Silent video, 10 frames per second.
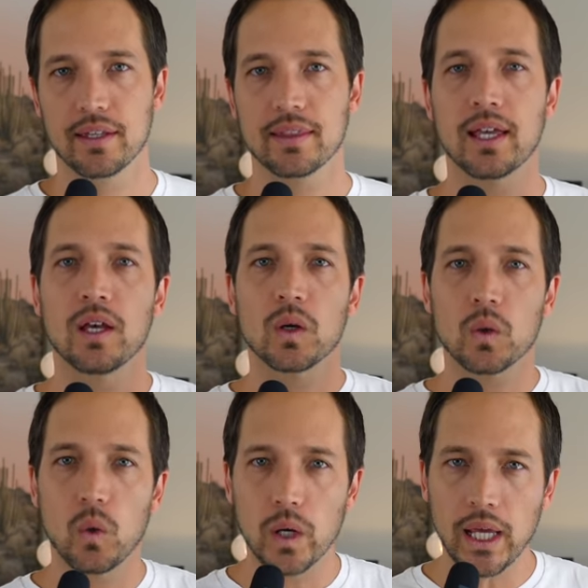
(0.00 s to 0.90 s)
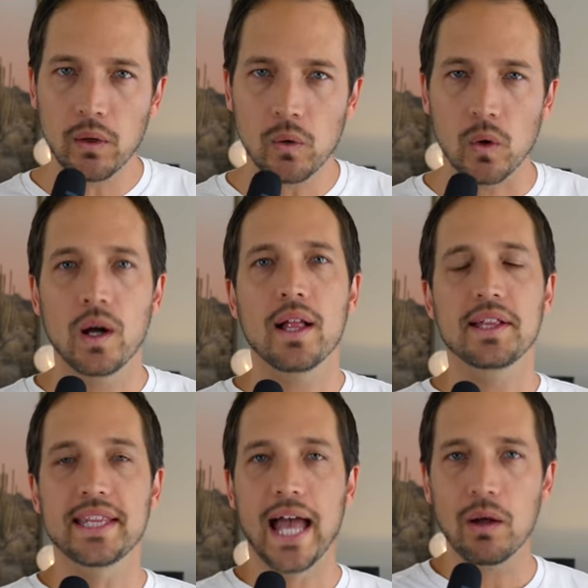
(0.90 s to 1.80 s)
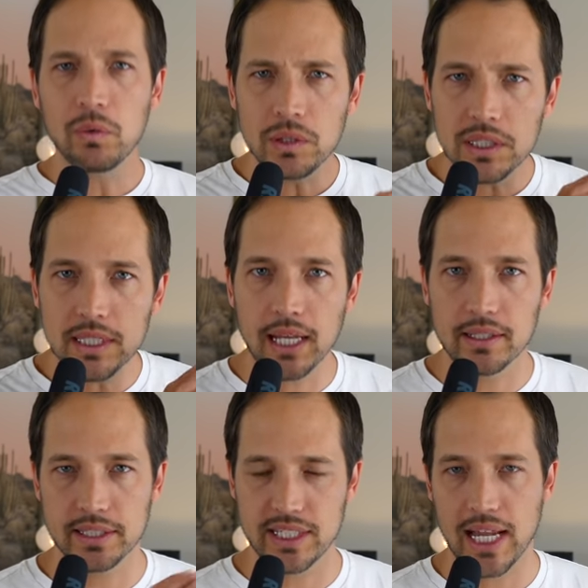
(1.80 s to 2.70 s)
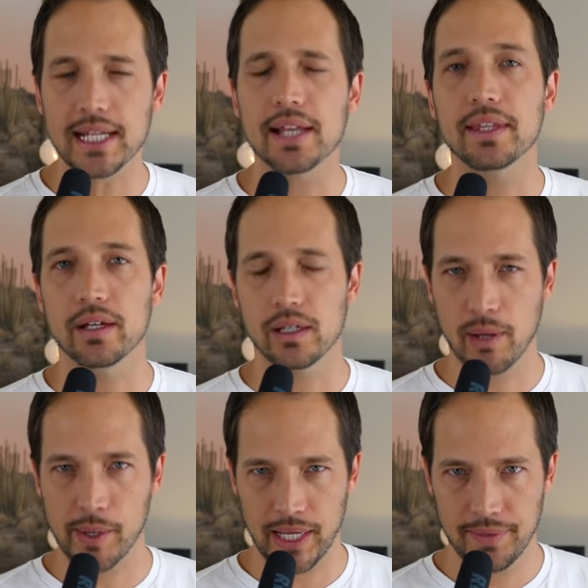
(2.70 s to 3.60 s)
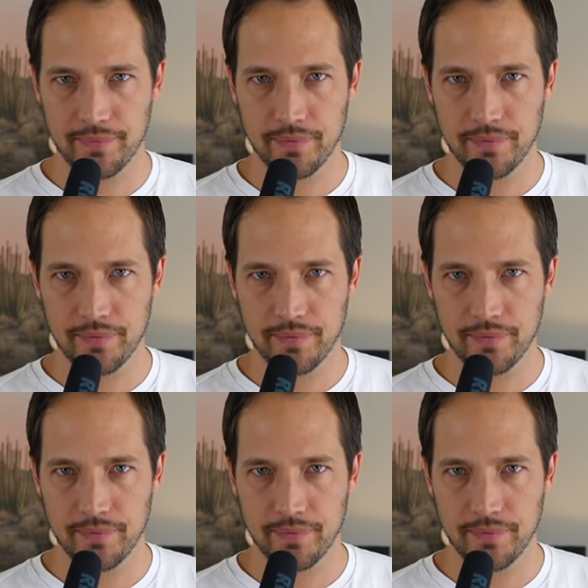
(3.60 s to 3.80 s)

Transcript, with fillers: でこれを直していく時代なんだよ今は。